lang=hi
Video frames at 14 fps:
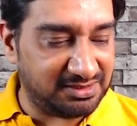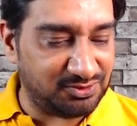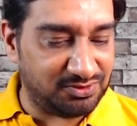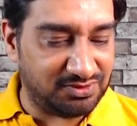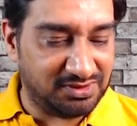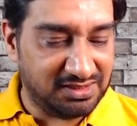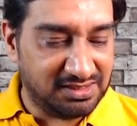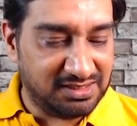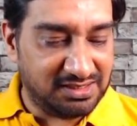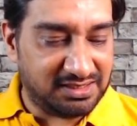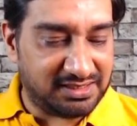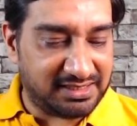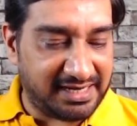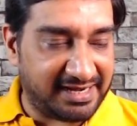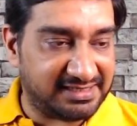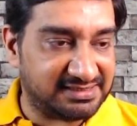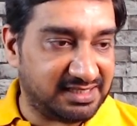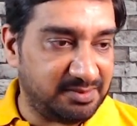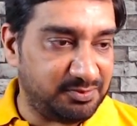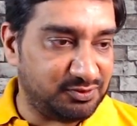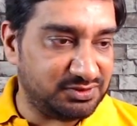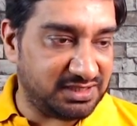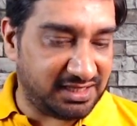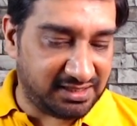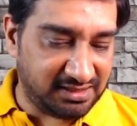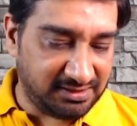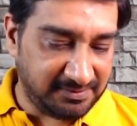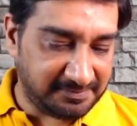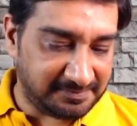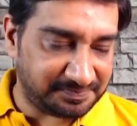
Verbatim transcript: तो ट्रैक स्किप हो जाएगा